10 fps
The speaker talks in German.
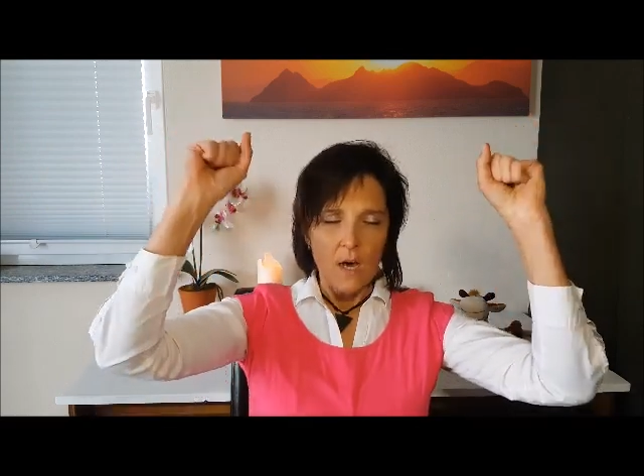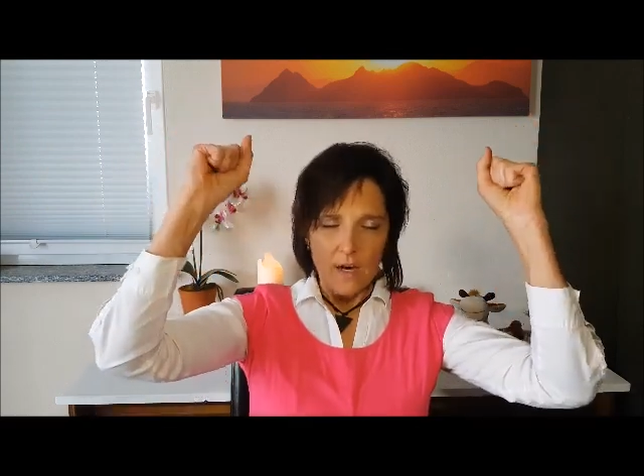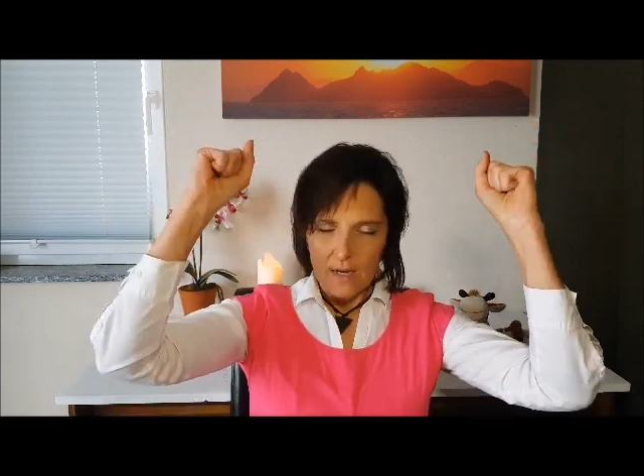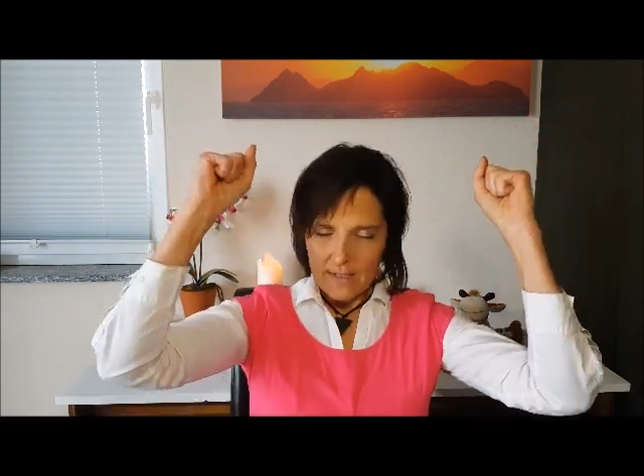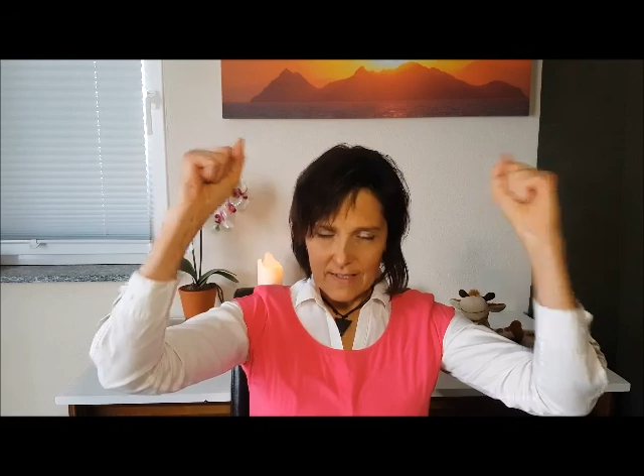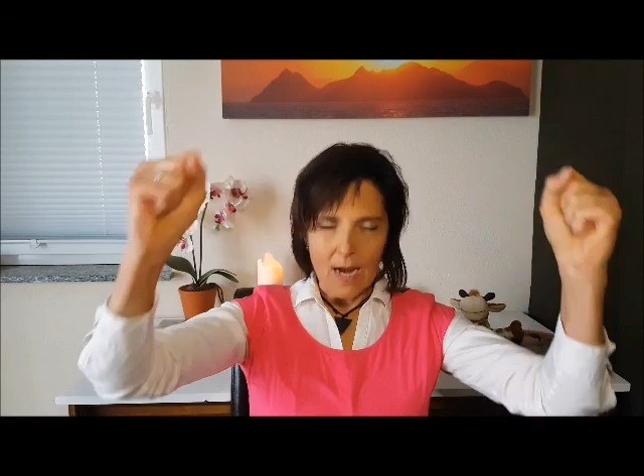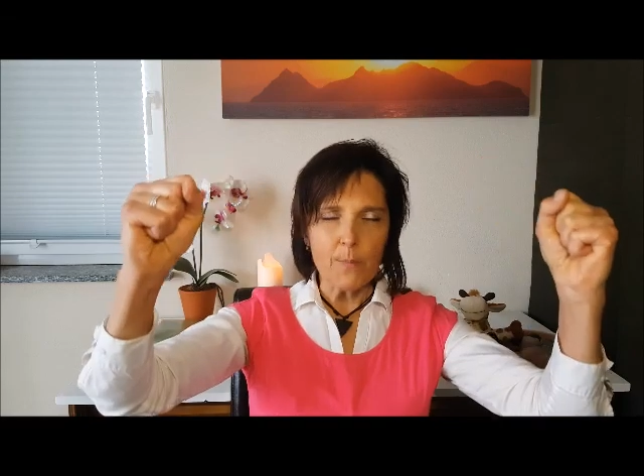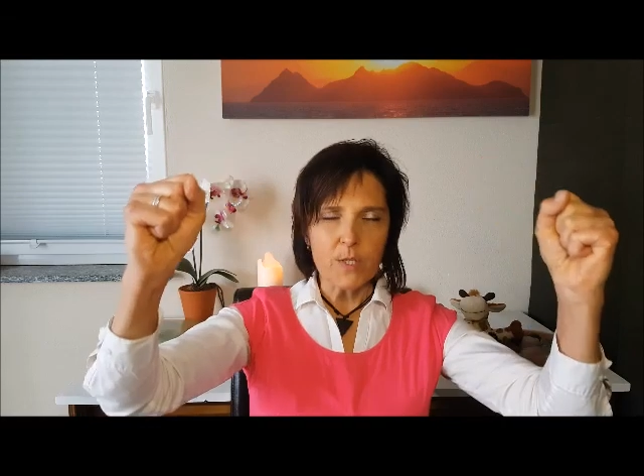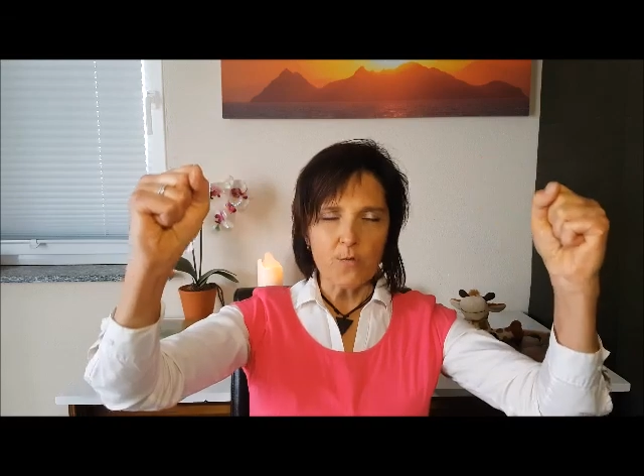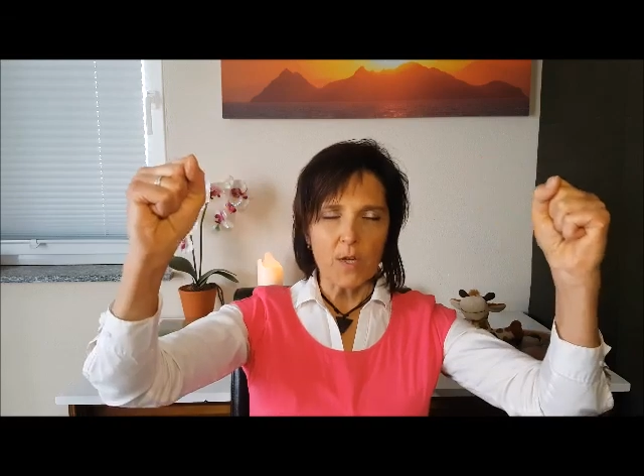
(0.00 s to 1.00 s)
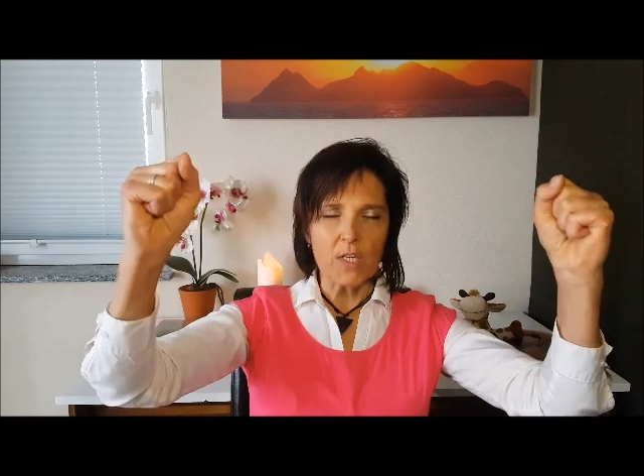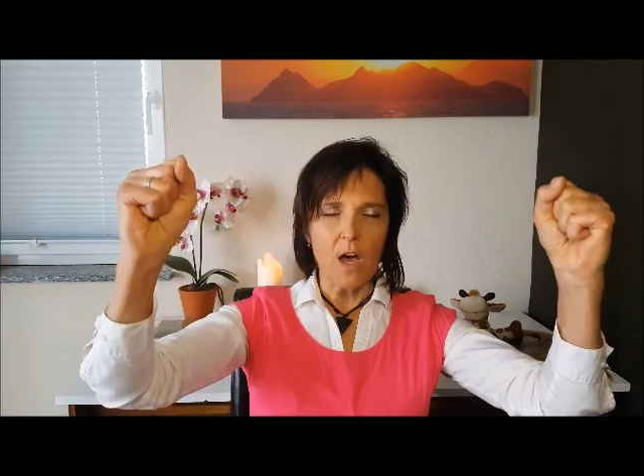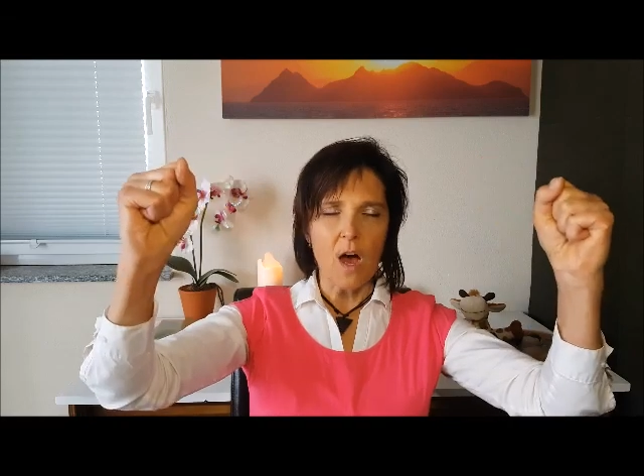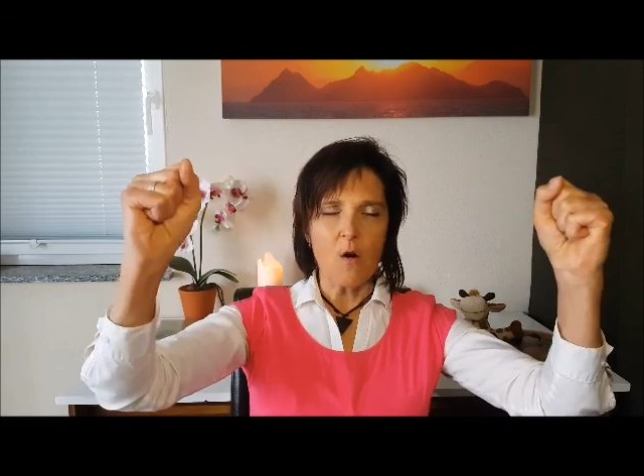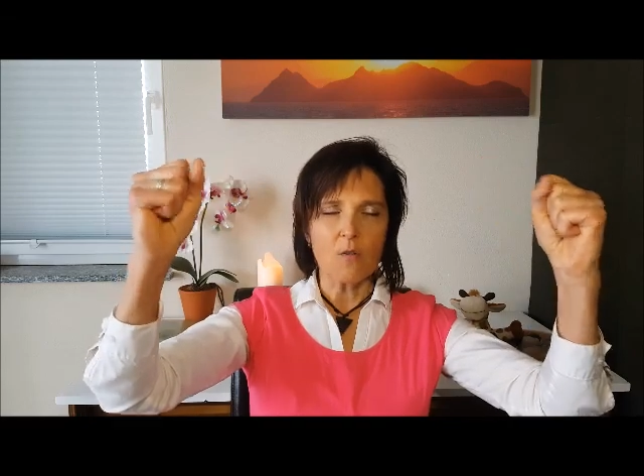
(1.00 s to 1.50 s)
äh,
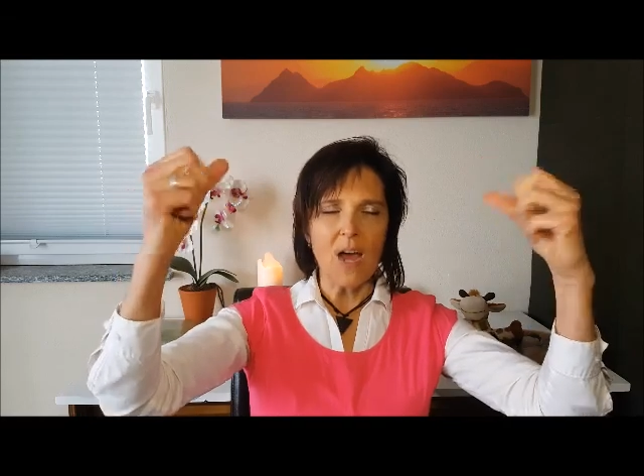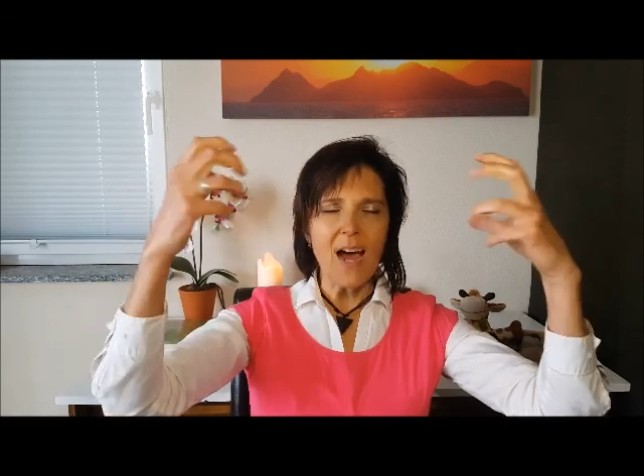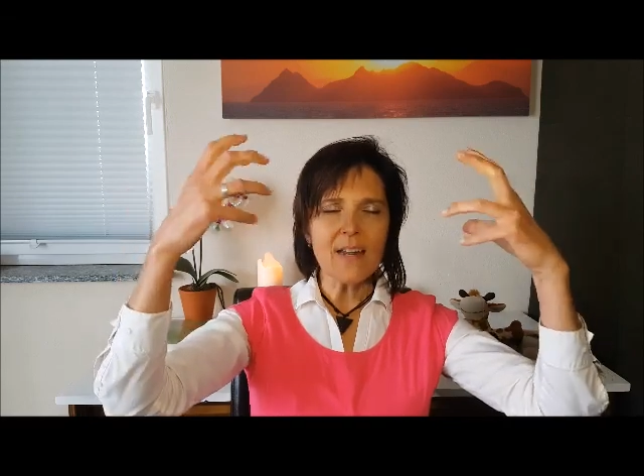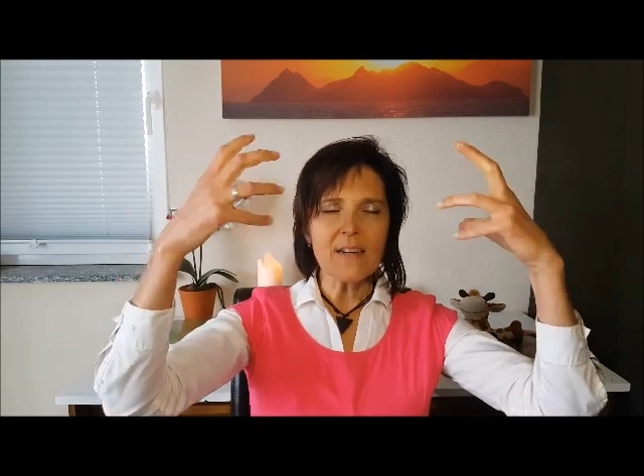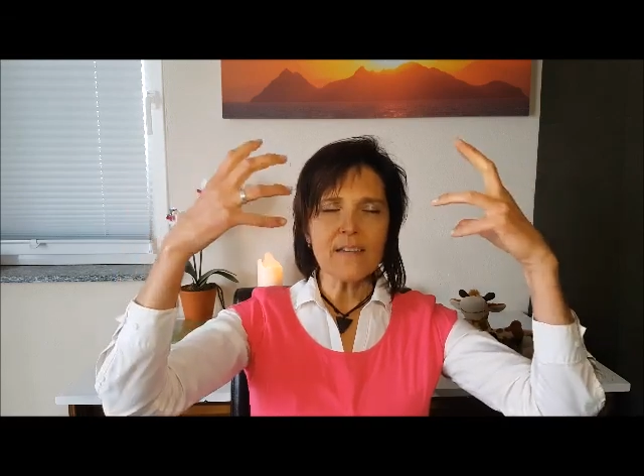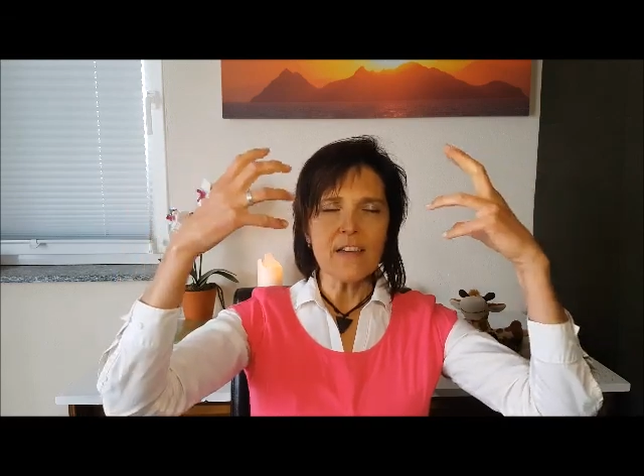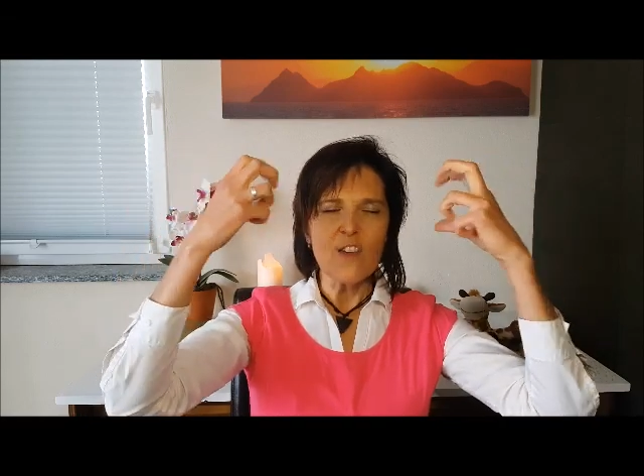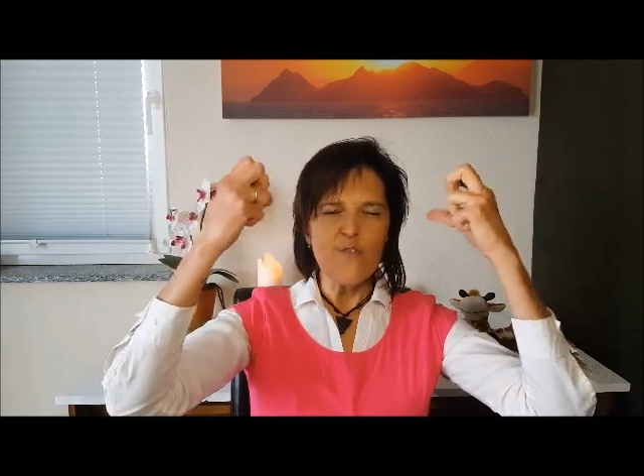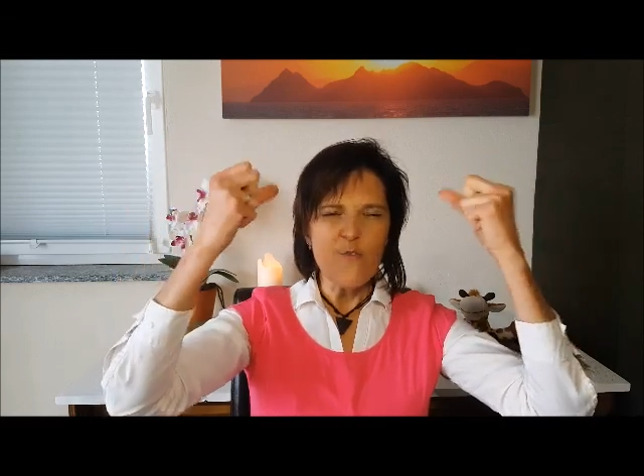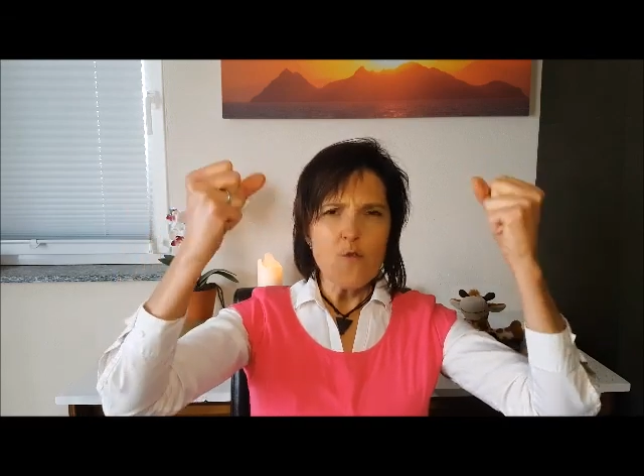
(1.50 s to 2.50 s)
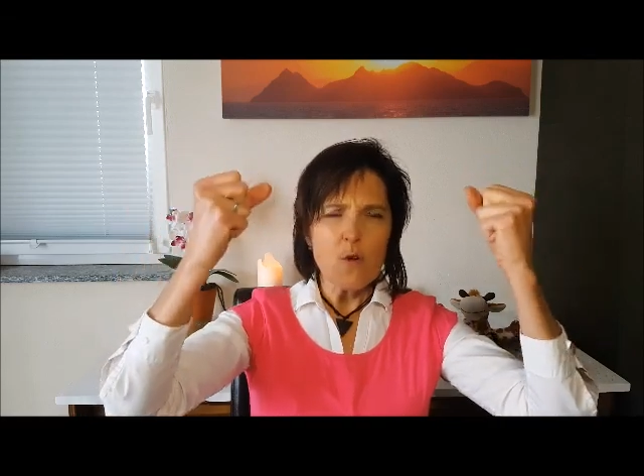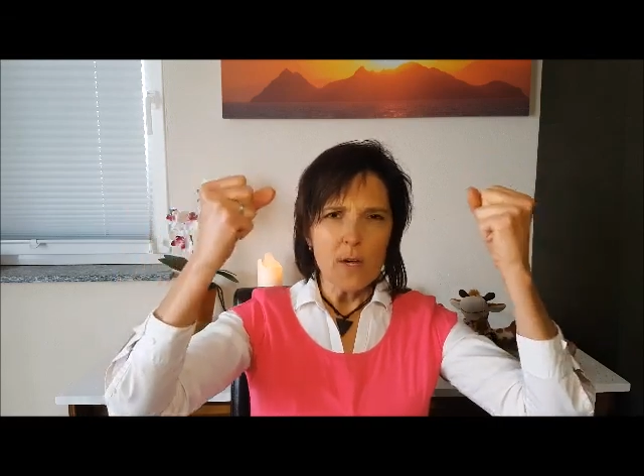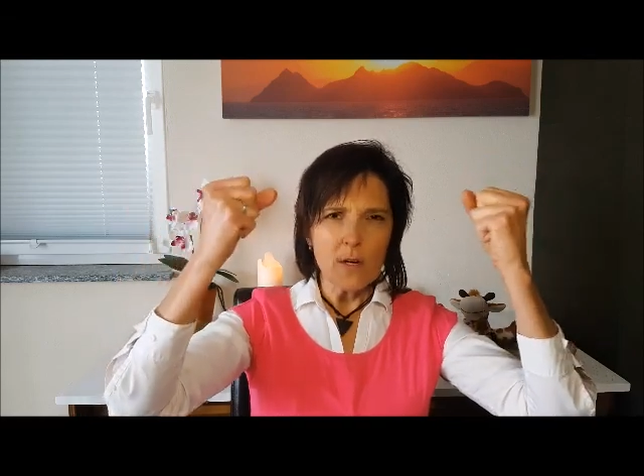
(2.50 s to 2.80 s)
Selbstvertrauen, alle diese Gefühle